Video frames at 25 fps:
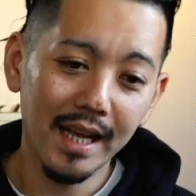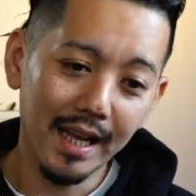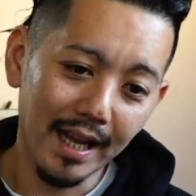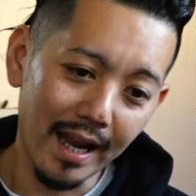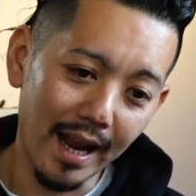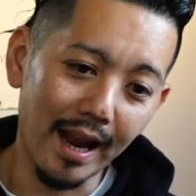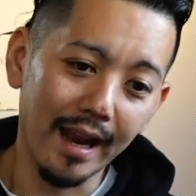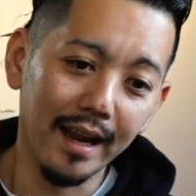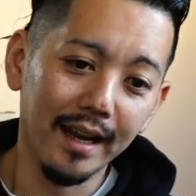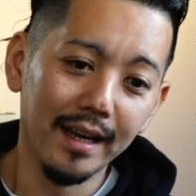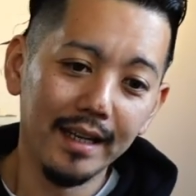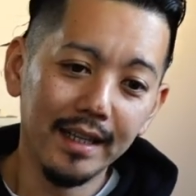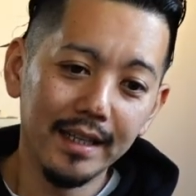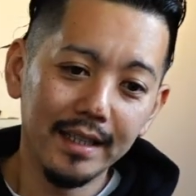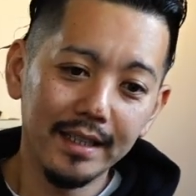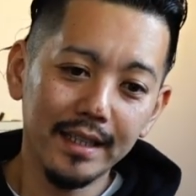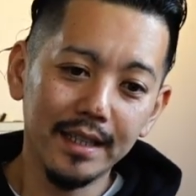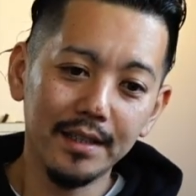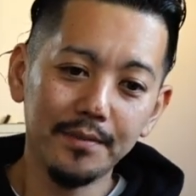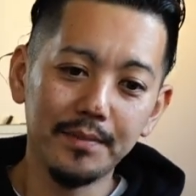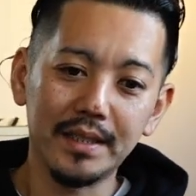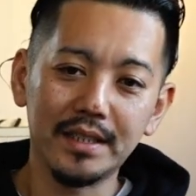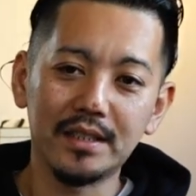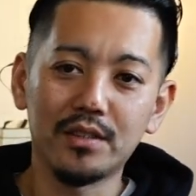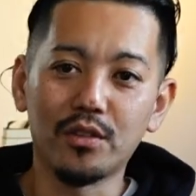はい。
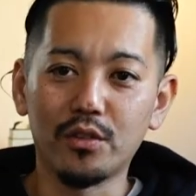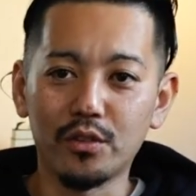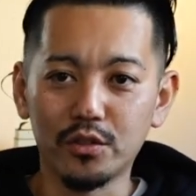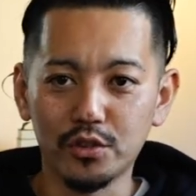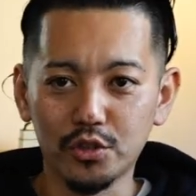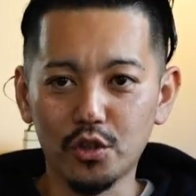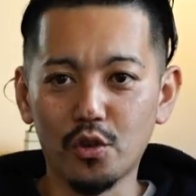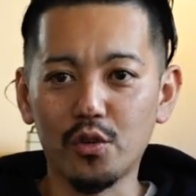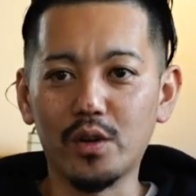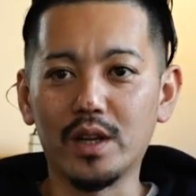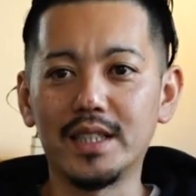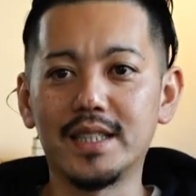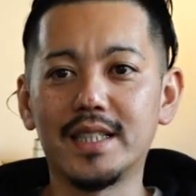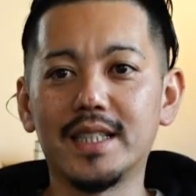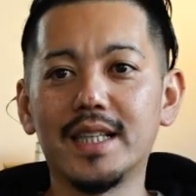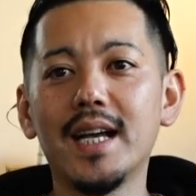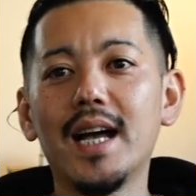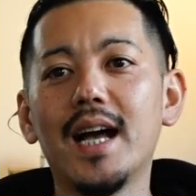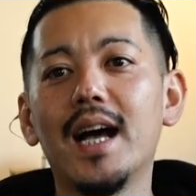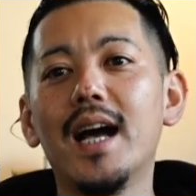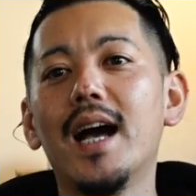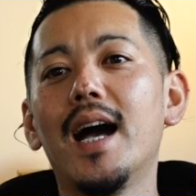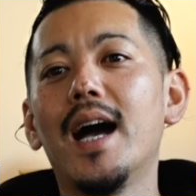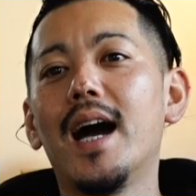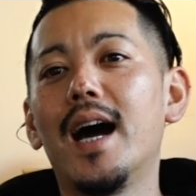で、まあ、その正月
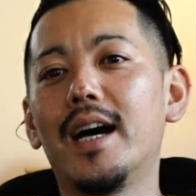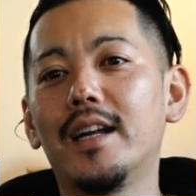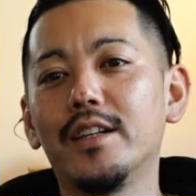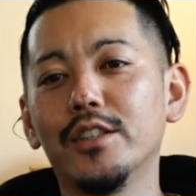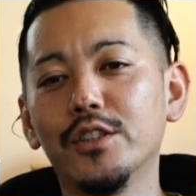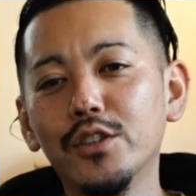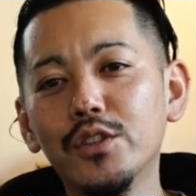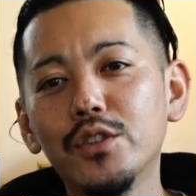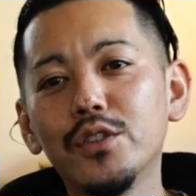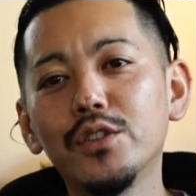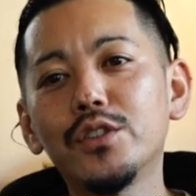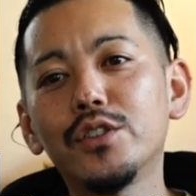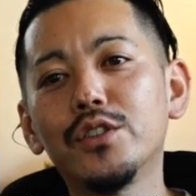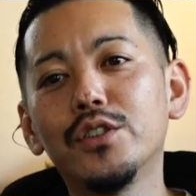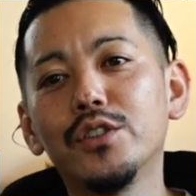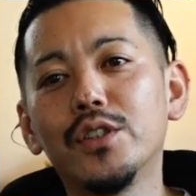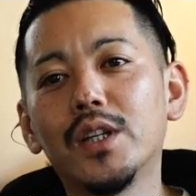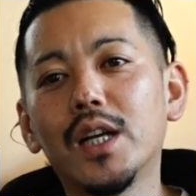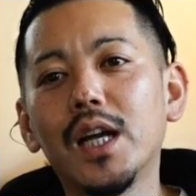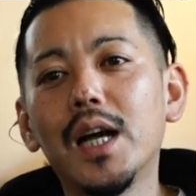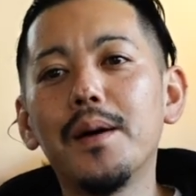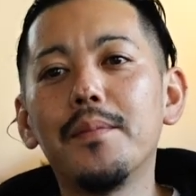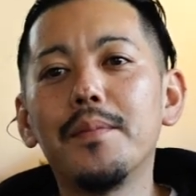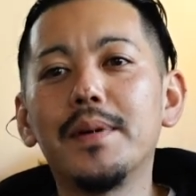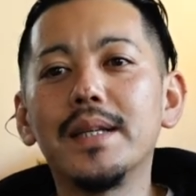があるよっていう
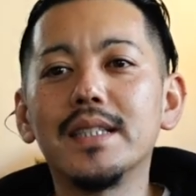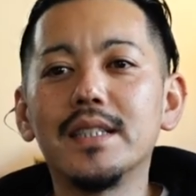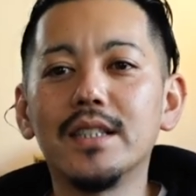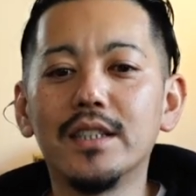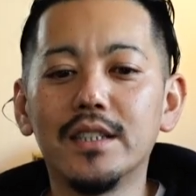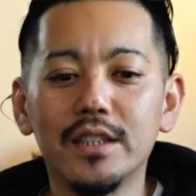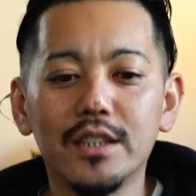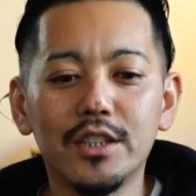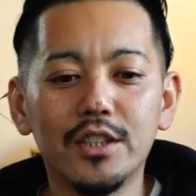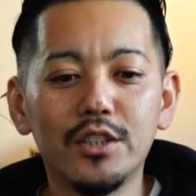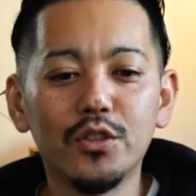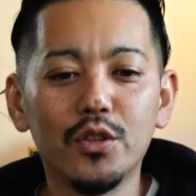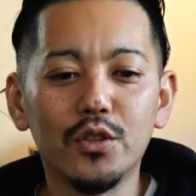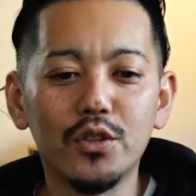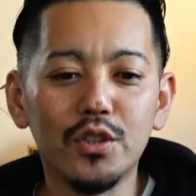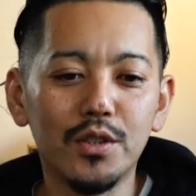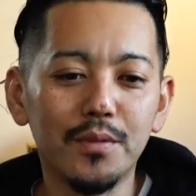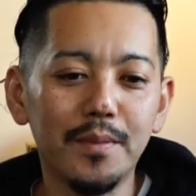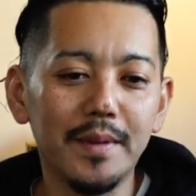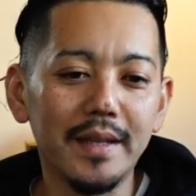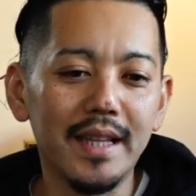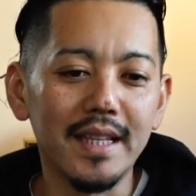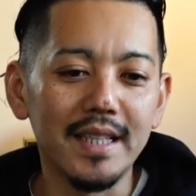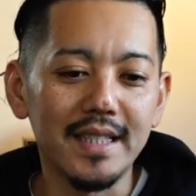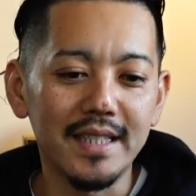のが、まず一
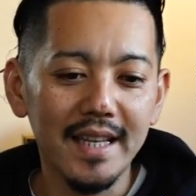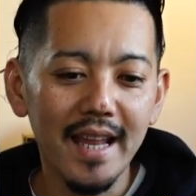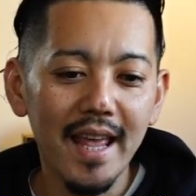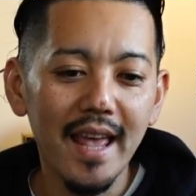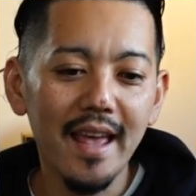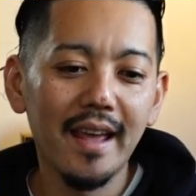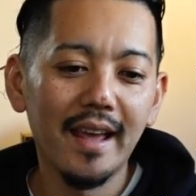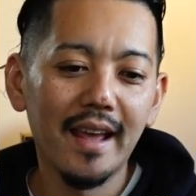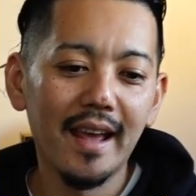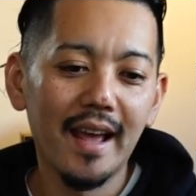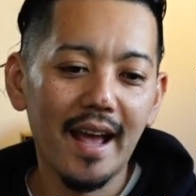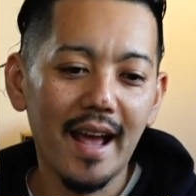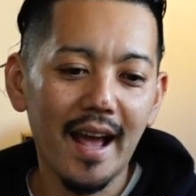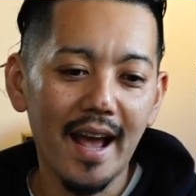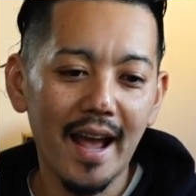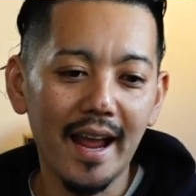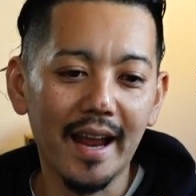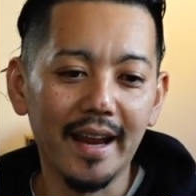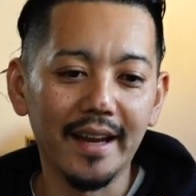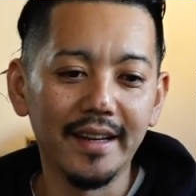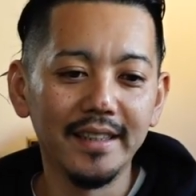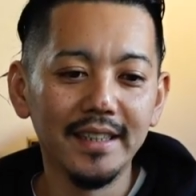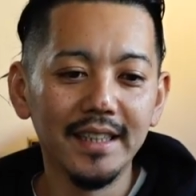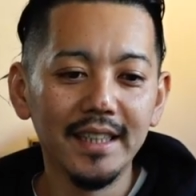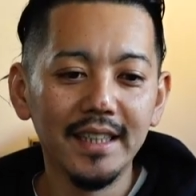つ目ですね。は
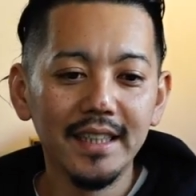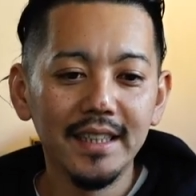い。